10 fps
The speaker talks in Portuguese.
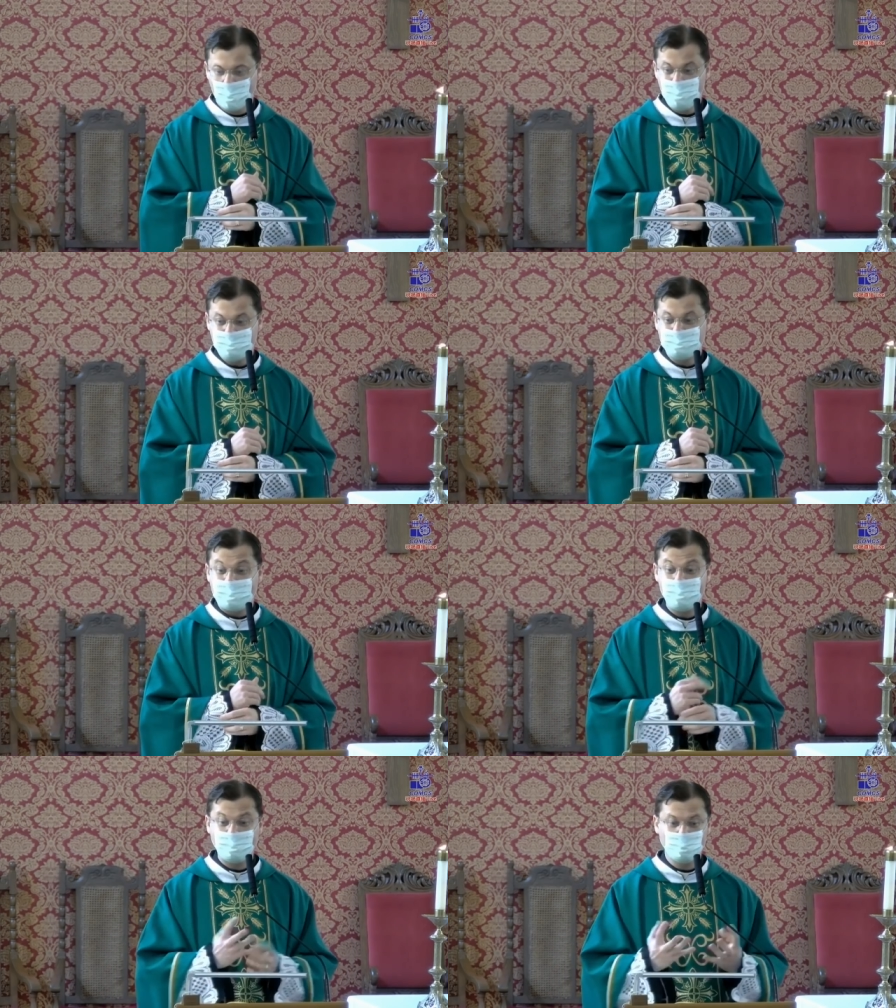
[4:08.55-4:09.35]
o
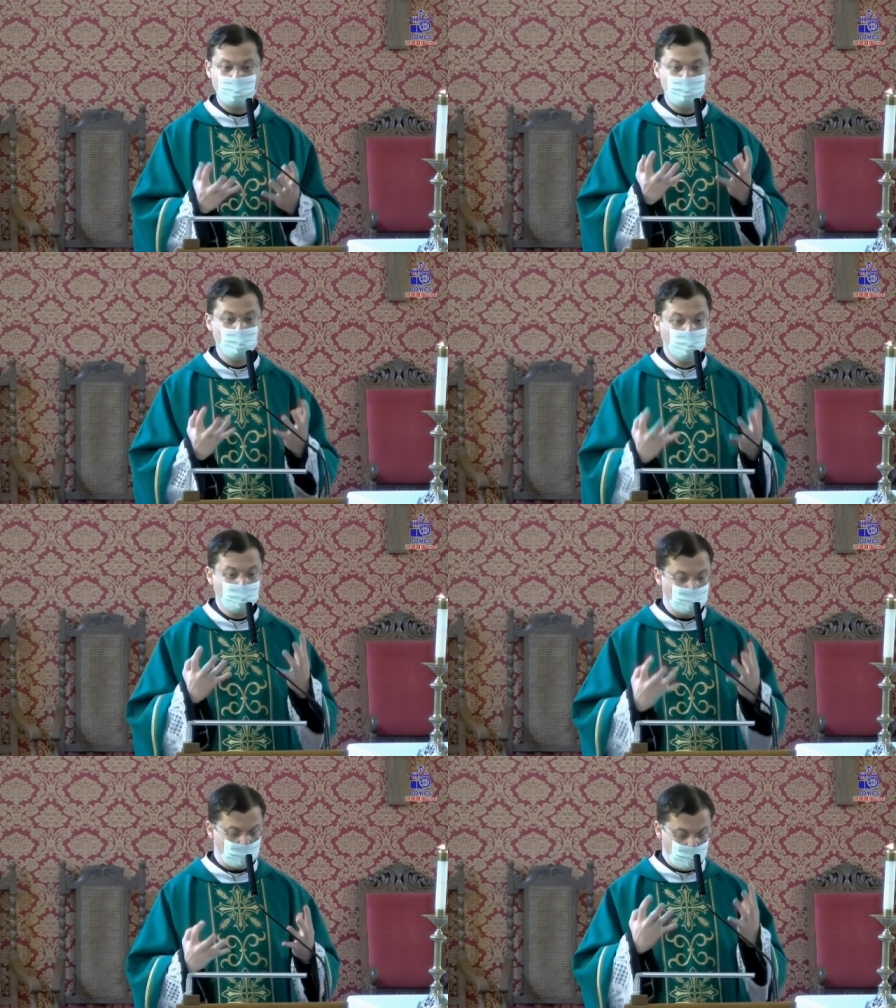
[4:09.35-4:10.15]
ensinamento
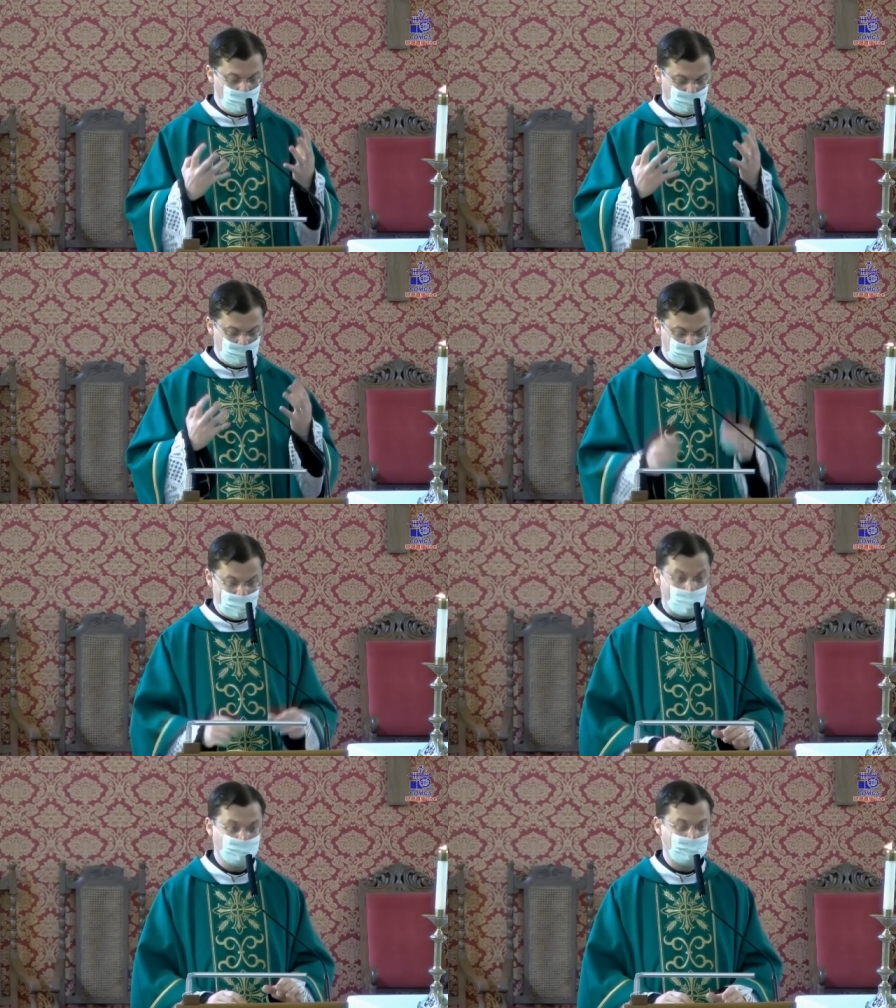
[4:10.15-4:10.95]
puro e
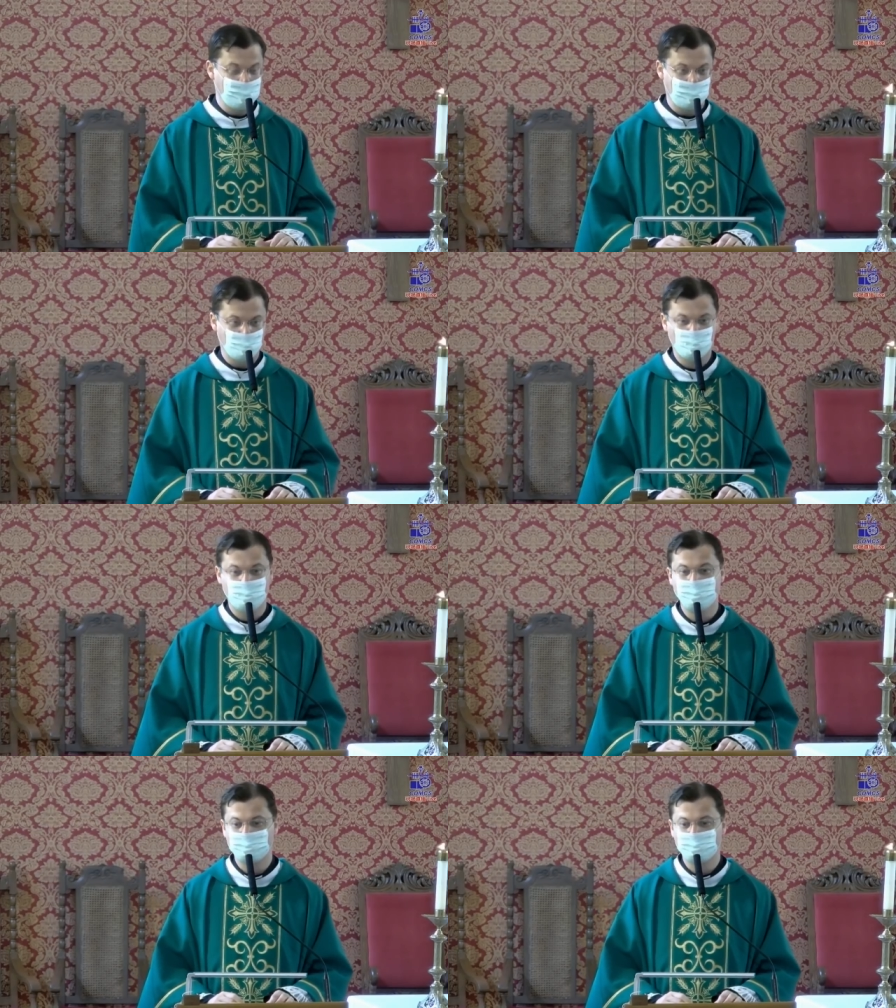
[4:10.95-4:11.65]
oficial da igreja.